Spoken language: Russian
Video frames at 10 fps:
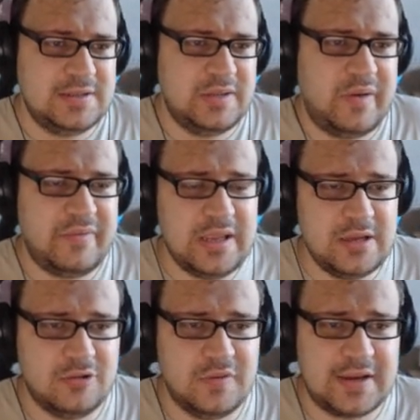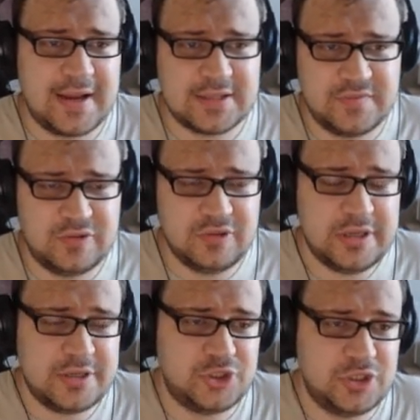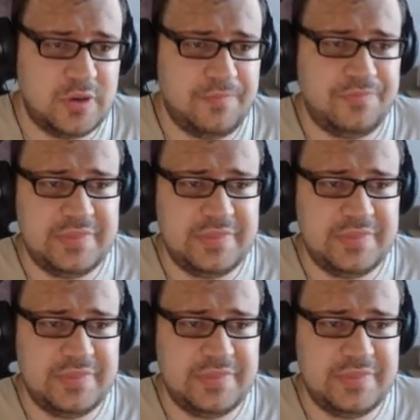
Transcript: добавления новой карты в другие режимы.